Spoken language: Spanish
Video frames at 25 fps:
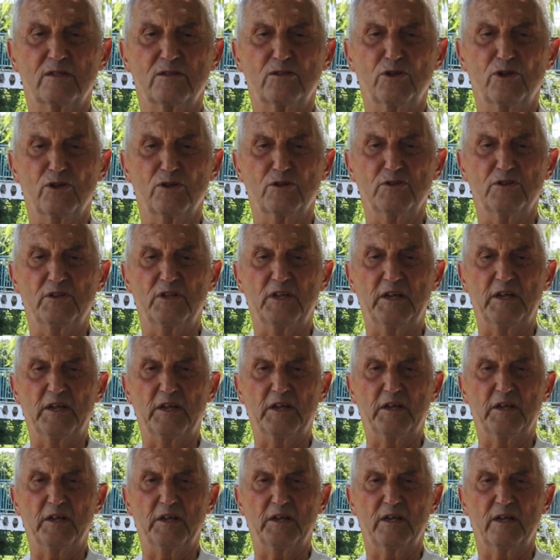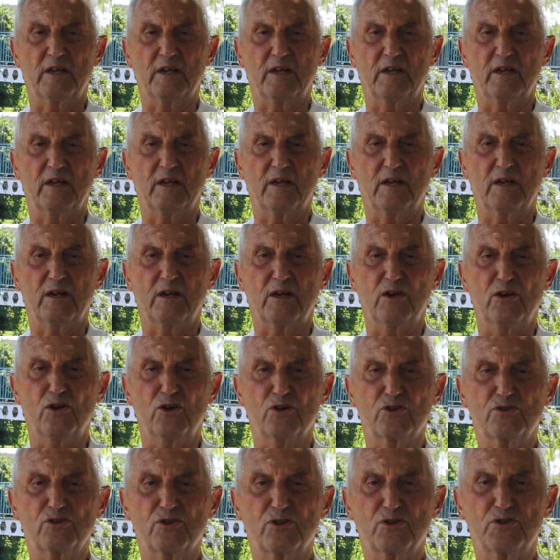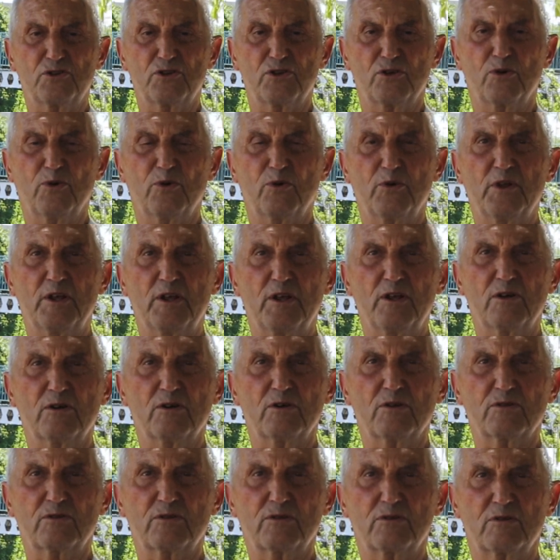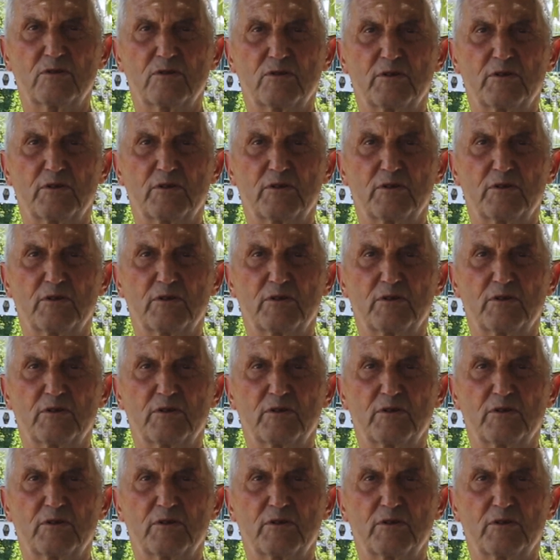donde los socios judíos